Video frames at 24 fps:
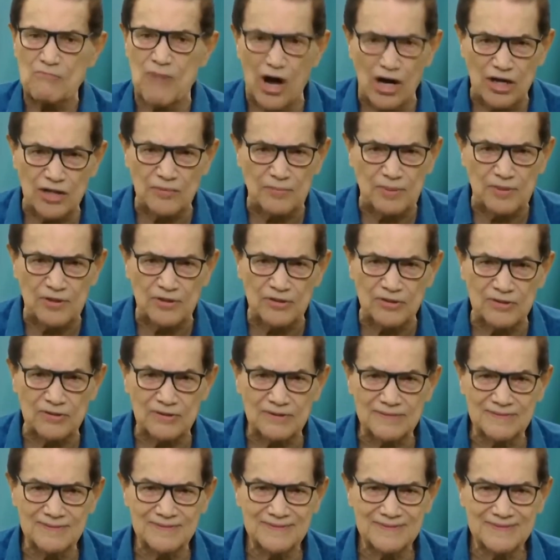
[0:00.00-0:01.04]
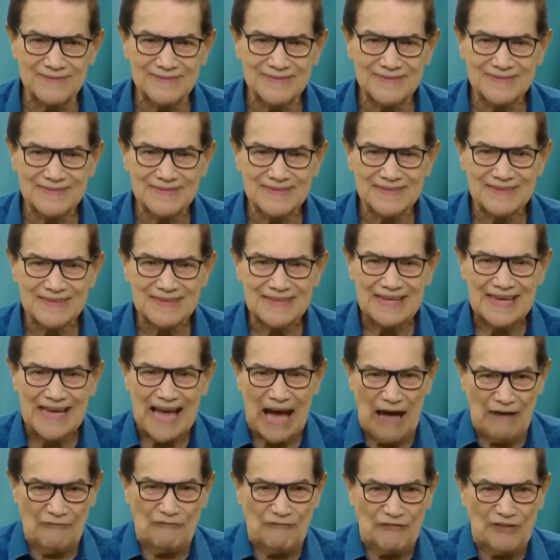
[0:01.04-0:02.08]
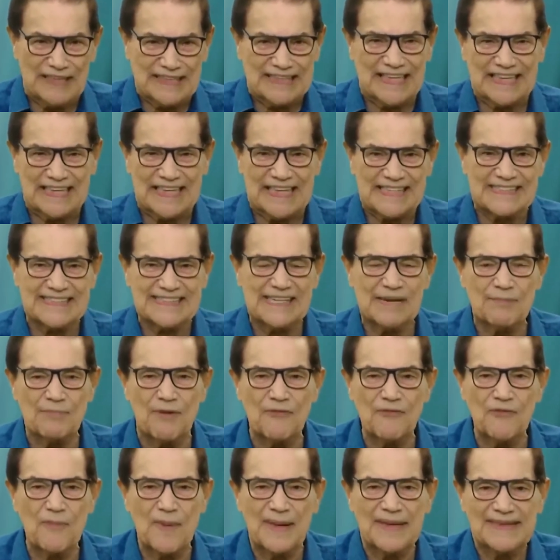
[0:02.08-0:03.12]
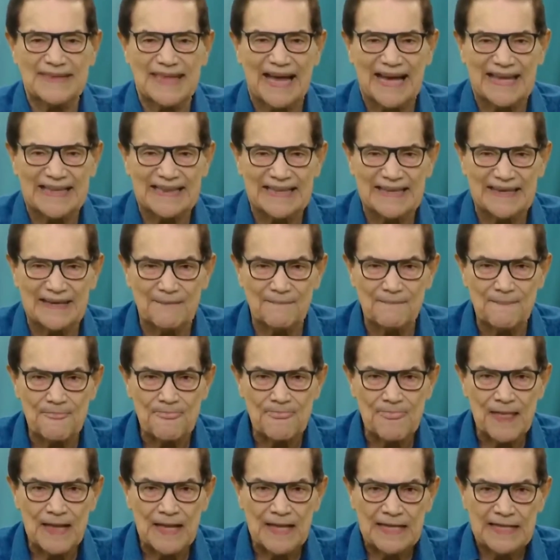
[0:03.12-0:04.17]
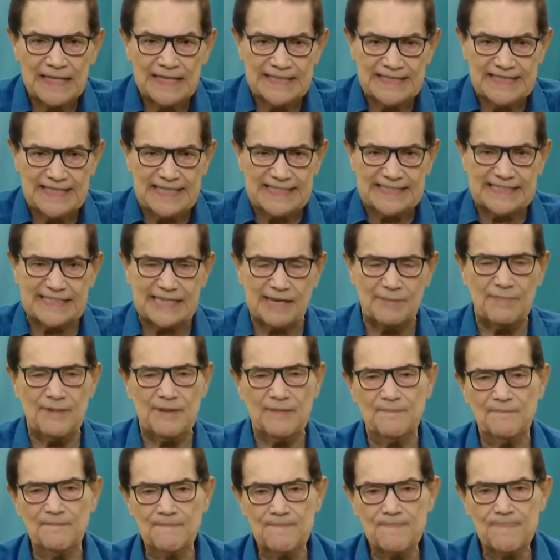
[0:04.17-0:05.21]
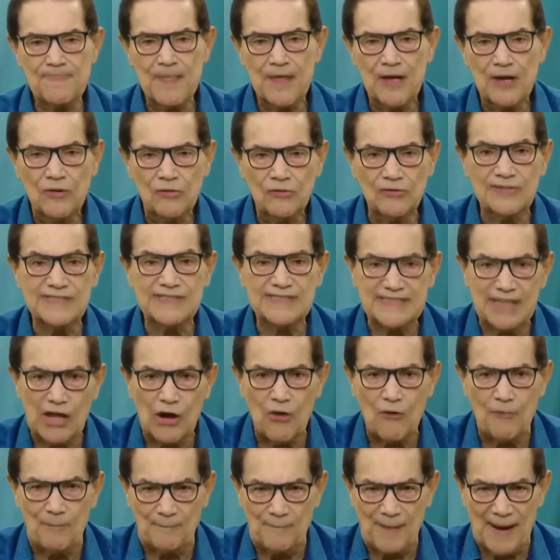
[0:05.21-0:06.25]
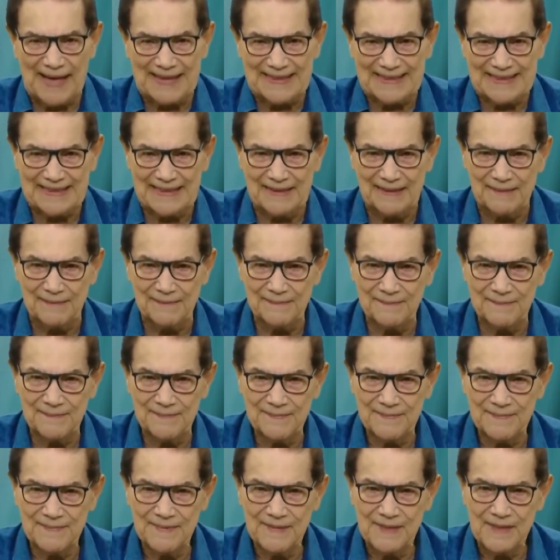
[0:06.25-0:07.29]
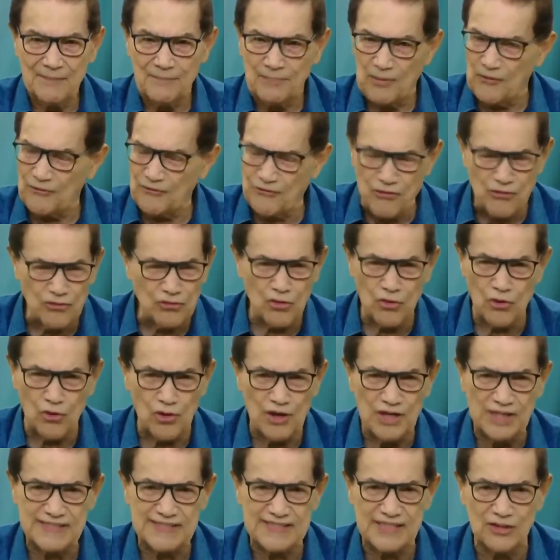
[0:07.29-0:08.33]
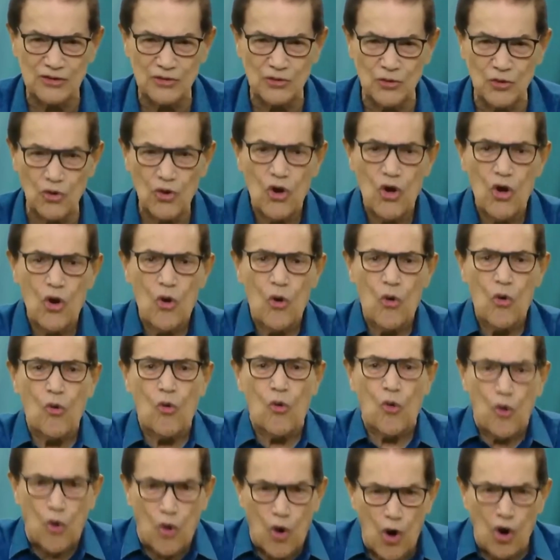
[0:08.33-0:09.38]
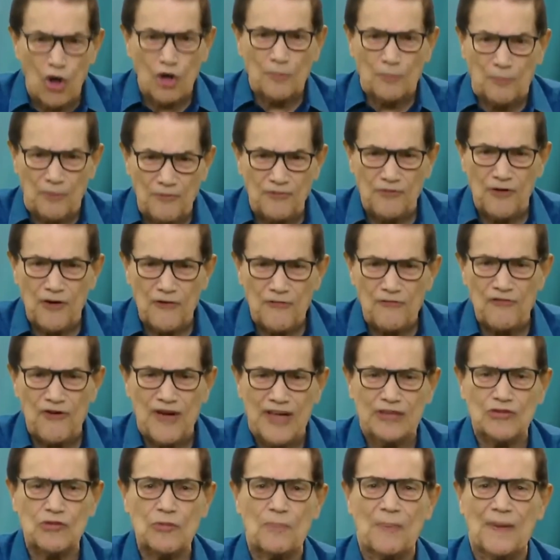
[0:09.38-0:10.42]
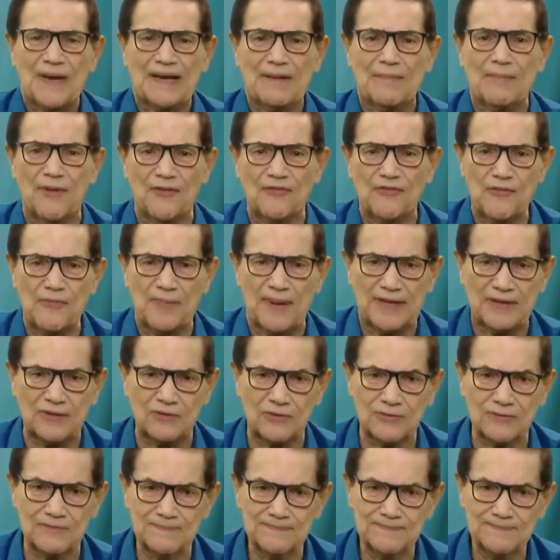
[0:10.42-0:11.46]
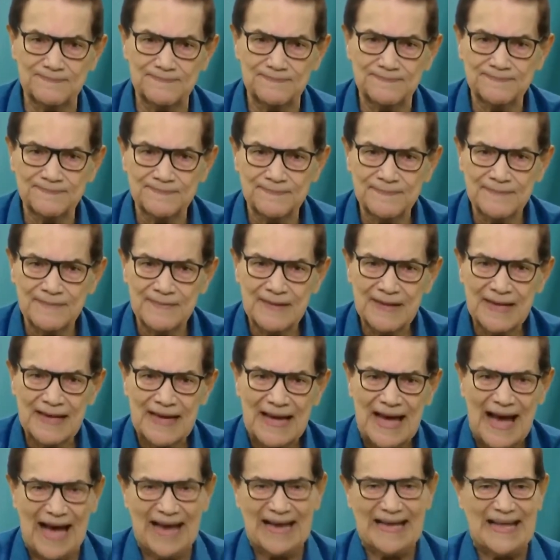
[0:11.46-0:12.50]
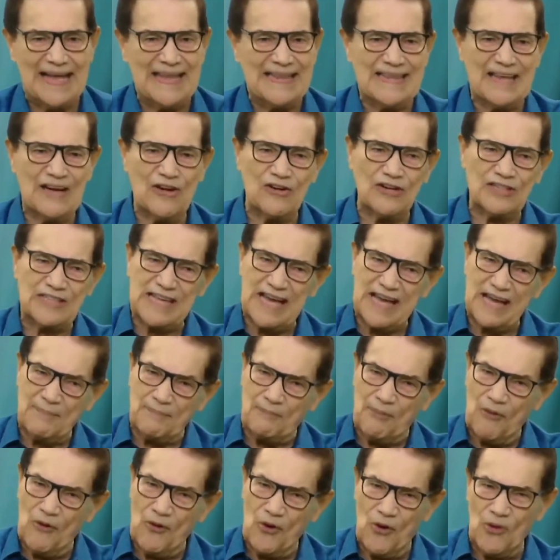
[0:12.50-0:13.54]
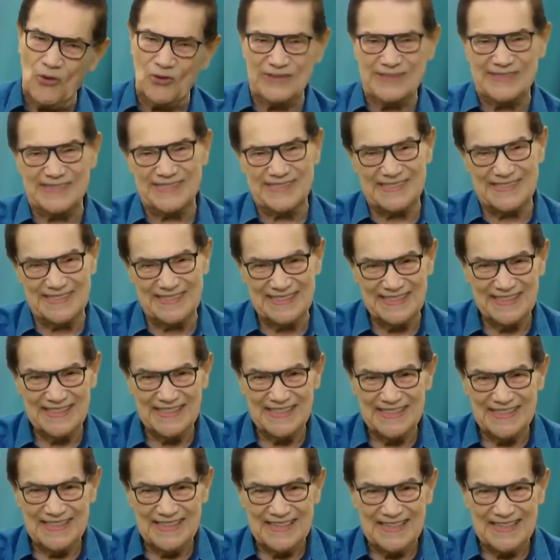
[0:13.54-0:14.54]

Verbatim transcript: mórbido. La vida tiene que recibir movimiento. Me dijo el osteópata, un profundo conocedor, el cuerpo está hecho para el movimiento. Eso de descanse,